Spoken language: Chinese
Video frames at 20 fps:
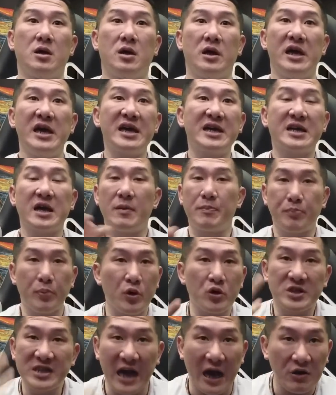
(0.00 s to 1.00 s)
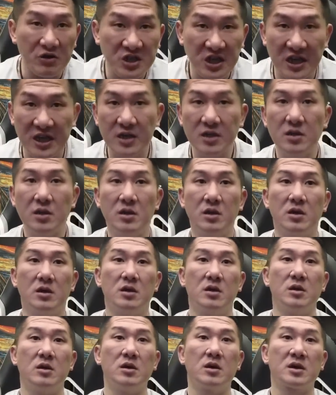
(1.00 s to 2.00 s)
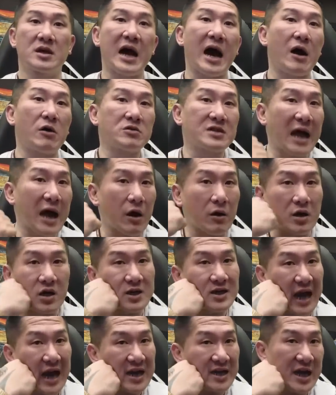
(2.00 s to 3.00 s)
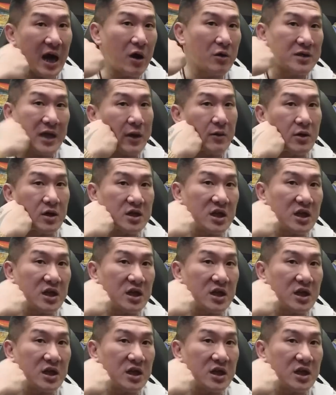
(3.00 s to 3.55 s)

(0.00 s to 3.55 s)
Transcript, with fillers: 一个不小心，敲到了该敲到的